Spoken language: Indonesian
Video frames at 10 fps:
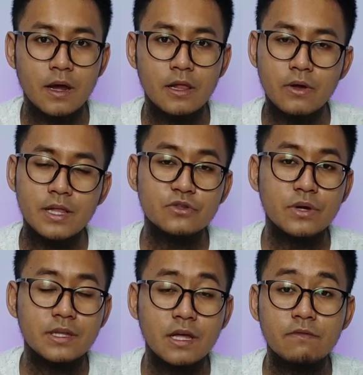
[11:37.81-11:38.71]
Kalau kalian
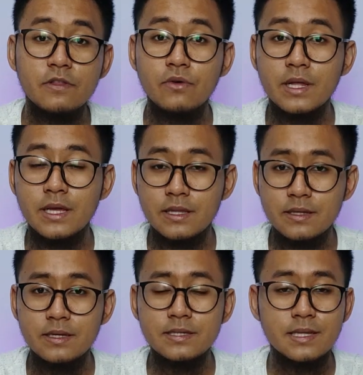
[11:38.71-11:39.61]
suka dengan video kali
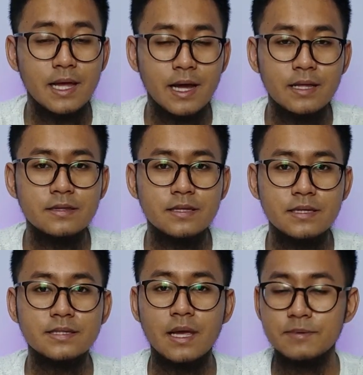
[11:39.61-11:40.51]
ini, silahkan
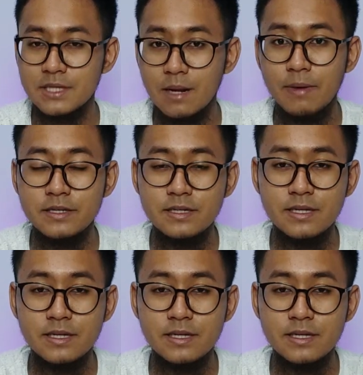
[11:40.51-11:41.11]
di-subscribe aja